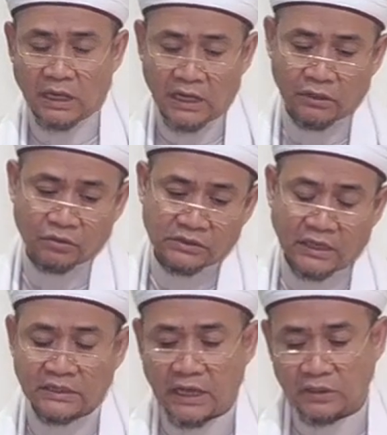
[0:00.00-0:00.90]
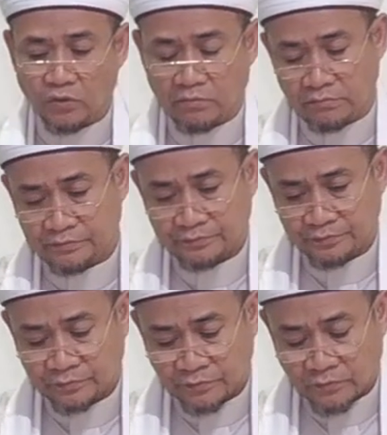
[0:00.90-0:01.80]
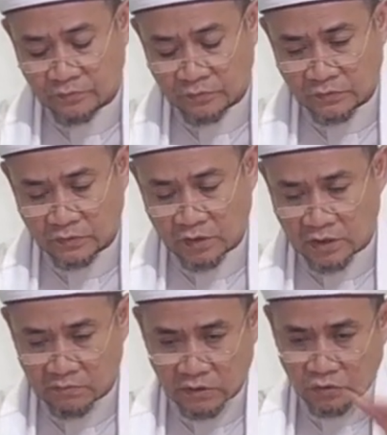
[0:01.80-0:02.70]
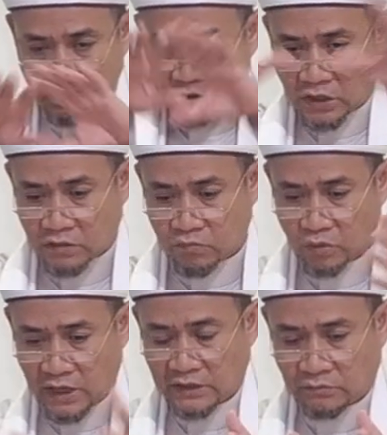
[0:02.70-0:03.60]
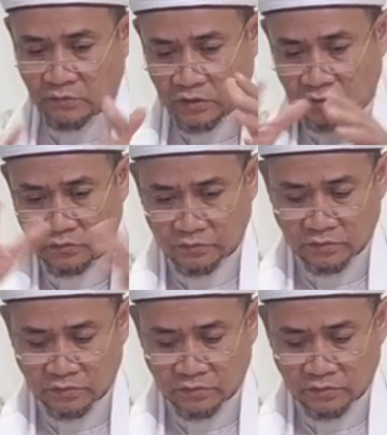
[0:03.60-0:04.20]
dari sini menuju ke sana, itulah yang dia